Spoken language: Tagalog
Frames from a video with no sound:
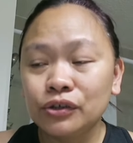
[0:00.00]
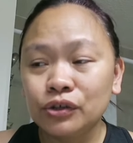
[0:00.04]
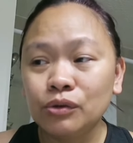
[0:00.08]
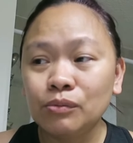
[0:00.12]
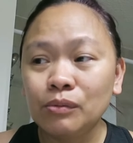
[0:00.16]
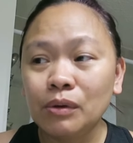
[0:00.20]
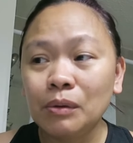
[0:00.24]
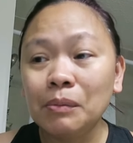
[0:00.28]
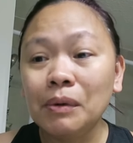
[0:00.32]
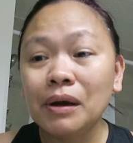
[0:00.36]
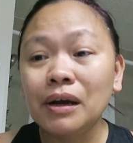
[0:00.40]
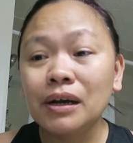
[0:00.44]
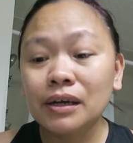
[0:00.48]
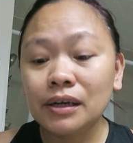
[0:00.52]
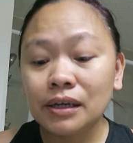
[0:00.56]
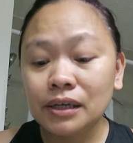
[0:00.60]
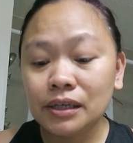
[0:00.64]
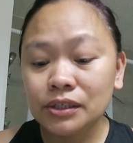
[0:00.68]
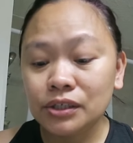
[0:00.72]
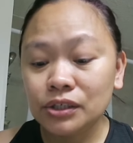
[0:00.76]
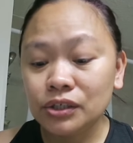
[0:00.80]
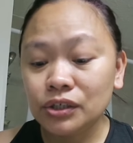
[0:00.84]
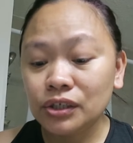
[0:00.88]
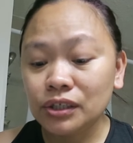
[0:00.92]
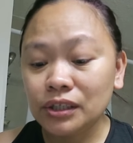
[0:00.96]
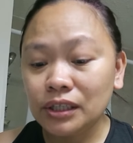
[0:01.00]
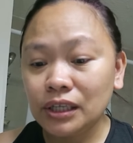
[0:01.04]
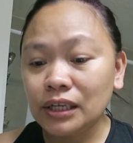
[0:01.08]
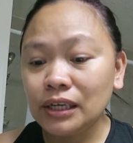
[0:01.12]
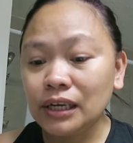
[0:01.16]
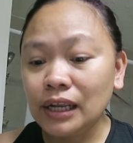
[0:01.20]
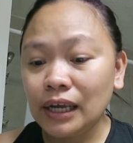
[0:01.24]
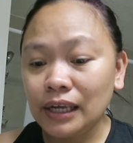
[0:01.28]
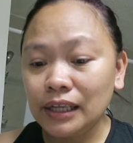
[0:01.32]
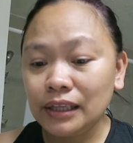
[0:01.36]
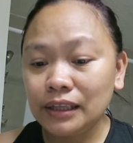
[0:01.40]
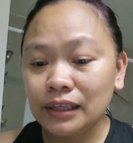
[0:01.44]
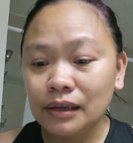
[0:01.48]
So, may mga
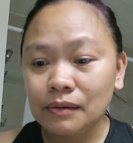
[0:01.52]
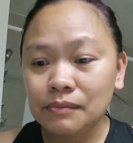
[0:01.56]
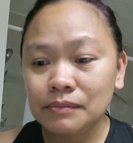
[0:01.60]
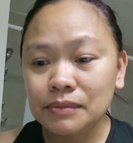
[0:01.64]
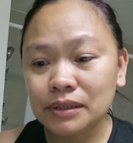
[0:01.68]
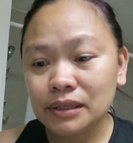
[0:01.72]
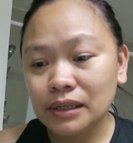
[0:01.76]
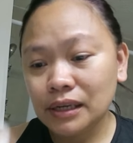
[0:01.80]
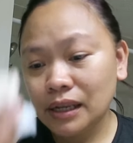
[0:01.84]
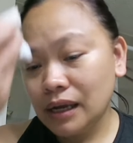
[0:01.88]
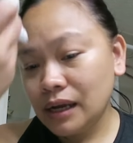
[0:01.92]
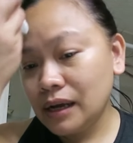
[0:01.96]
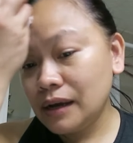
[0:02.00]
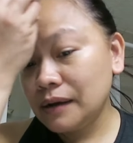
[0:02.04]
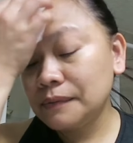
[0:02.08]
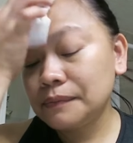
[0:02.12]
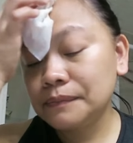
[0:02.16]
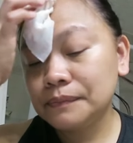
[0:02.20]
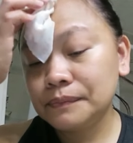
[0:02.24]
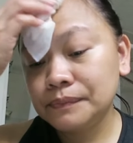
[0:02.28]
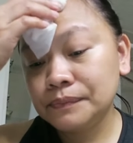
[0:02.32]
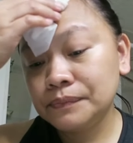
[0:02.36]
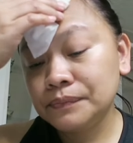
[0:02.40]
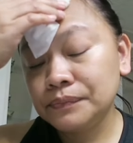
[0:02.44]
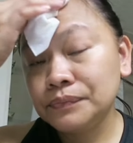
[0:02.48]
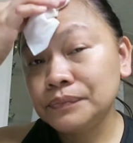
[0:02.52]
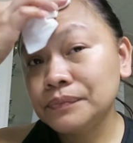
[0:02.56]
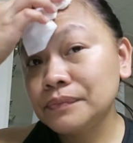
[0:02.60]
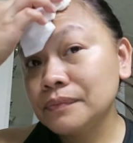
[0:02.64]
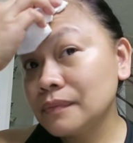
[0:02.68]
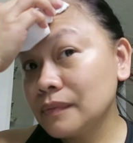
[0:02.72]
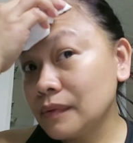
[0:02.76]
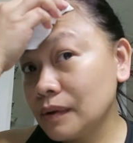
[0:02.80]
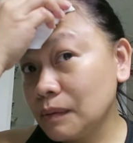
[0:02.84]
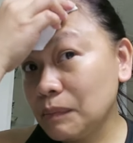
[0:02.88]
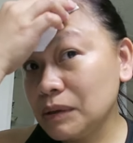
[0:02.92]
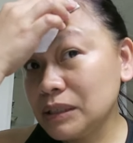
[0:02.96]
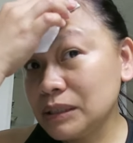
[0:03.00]
certain items na
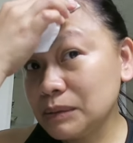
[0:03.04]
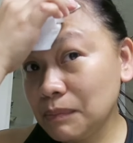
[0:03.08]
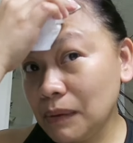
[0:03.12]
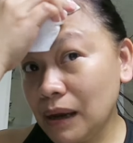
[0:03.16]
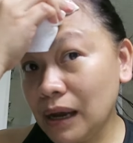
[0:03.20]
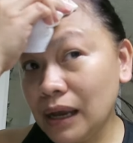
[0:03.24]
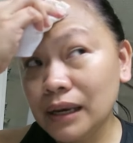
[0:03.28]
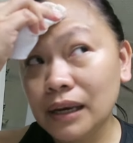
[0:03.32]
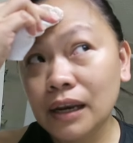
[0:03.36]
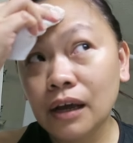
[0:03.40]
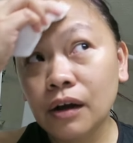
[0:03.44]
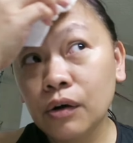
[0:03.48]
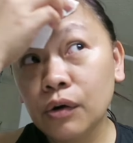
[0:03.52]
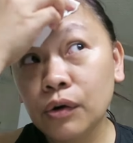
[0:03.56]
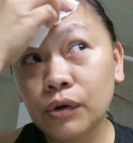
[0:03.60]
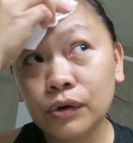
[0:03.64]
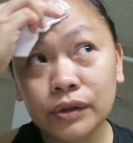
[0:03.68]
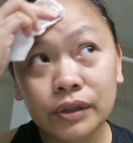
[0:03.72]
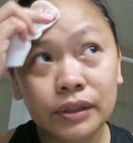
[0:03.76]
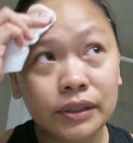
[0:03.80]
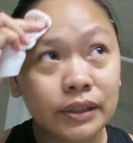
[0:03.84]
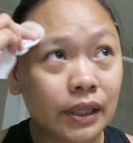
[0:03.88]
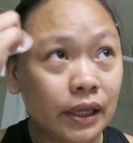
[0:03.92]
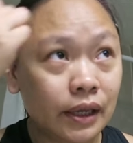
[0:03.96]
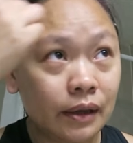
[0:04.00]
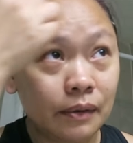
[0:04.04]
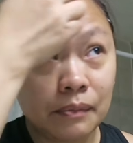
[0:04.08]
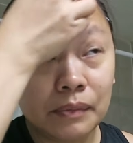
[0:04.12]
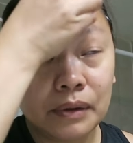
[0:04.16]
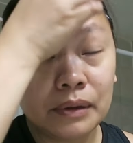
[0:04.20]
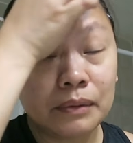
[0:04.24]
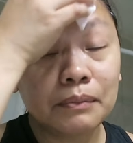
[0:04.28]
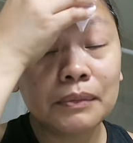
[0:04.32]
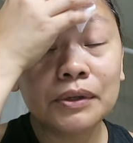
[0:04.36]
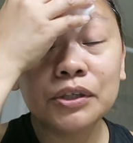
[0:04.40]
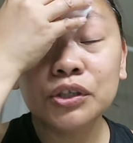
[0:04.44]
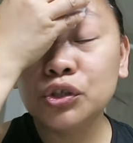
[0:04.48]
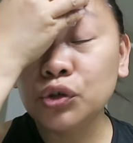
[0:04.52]
mas mahal lang konti.
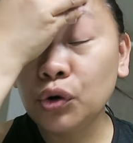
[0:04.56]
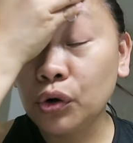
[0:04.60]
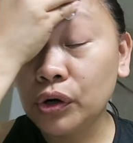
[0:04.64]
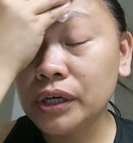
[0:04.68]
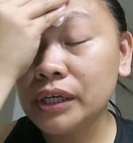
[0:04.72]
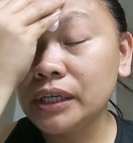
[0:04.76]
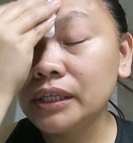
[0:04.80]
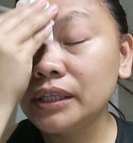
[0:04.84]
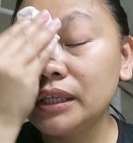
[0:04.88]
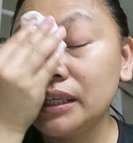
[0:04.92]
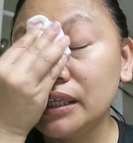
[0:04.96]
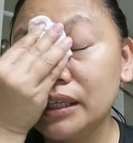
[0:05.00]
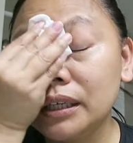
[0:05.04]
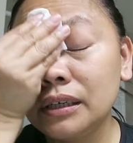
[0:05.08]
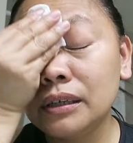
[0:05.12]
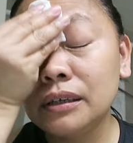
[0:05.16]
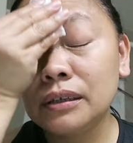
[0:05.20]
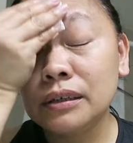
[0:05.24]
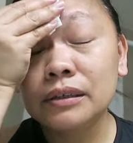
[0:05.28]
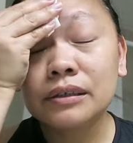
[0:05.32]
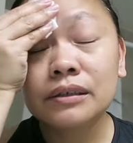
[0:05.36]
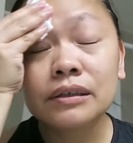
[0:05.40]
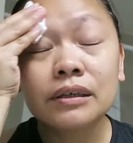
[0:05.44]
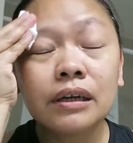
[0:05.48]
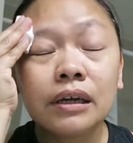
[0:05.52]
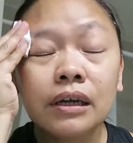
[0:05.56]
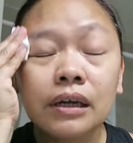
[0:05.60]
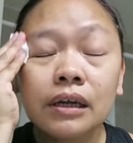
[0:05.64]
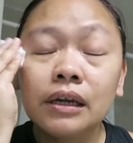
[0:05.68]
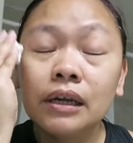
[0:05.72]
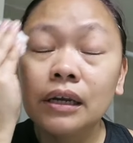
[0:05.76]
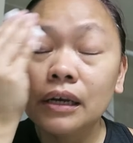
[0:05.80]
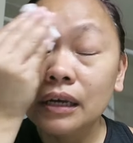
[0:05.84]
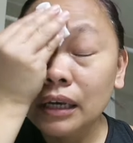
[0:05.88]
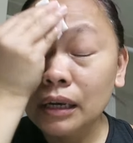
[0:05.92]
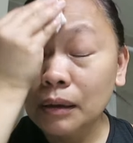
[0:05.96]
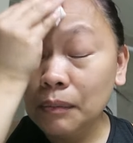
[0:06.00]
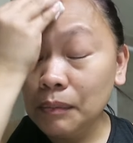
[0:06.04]
But majority ng
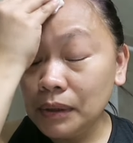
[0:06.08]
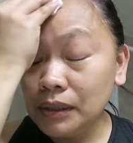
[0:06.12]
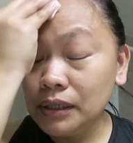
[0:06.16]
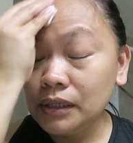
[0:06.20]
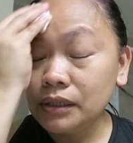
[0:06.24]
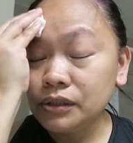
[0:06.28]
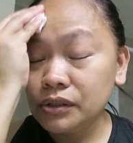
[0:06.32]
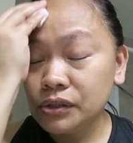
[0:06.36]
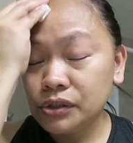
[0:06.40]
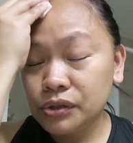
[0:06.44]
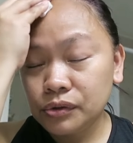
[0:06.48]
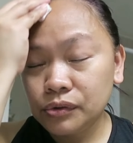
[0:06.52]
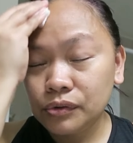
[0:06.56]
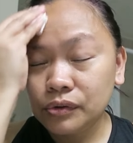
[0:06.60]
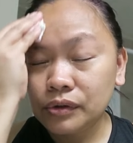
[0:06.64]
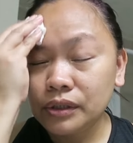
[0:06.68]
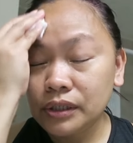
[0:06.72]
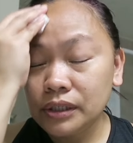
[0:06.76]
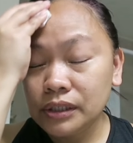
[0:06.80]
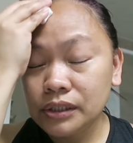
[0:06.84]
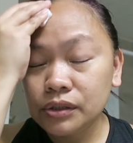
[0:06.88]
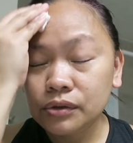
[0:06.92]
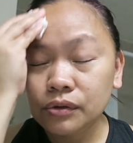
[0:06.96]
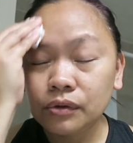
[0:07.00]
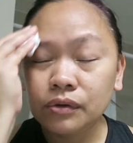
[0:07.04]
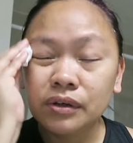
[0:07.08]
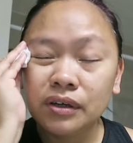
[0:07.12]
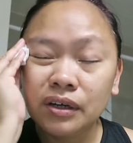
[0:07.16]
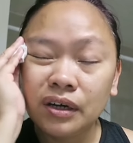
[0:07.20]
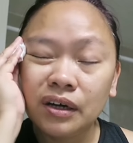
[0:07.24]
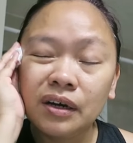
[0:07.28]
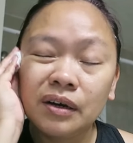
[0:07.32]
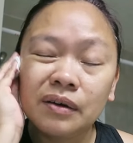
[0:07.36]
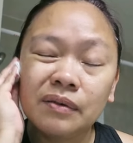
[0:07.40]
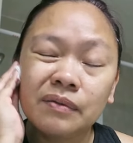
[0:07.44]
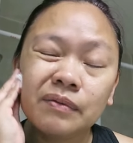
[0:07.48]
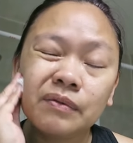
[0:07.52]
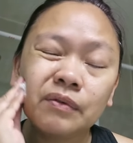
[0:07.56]
laman ng store is
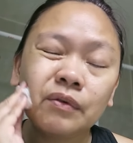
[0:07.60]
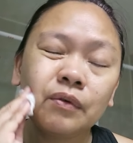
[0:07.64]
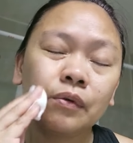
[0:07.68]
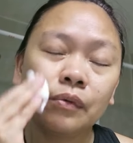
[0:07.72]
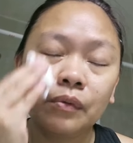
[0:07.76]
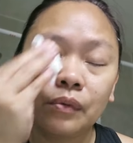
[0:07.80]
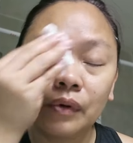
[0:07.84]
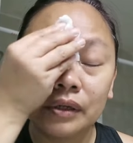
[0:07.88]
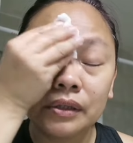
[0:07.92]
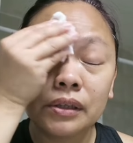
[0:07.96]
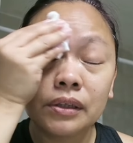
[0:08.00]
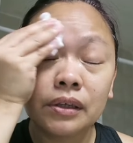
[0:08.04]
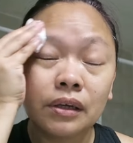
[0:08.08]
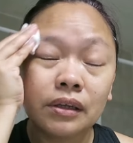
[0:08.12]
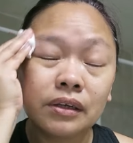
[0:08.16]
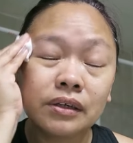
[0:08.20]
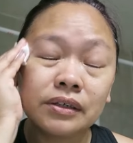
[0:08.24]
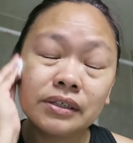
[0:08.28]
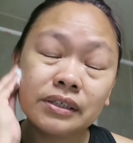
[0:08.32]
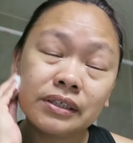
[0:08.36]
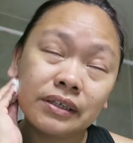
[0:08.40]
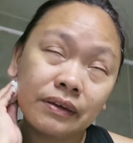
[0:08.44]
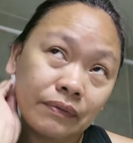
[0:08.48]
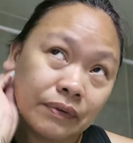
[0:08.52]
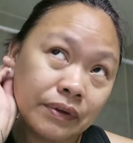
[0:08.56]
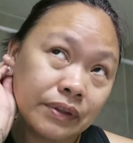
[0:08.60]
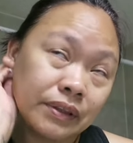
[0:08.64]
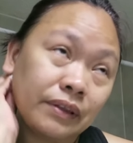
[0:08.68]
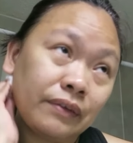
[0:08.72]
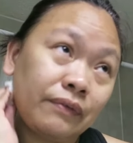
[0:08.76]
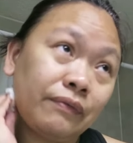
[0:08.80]
uh, $1.75.